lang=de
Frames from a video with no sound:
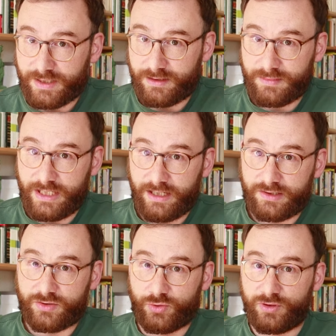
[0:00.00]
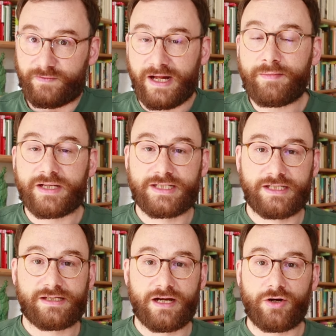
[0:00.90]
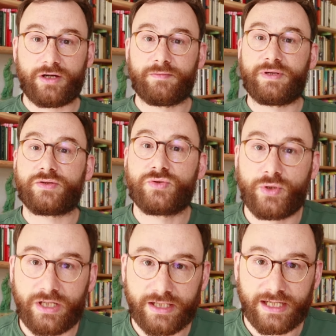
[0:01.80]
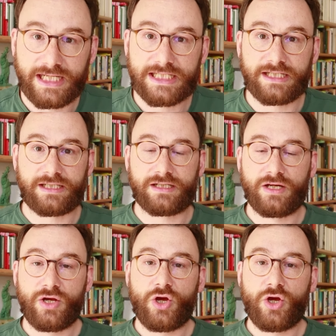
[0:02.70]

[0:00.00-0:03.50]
mit dem Text und weil man sich ja auch in persönlicher Hinsicht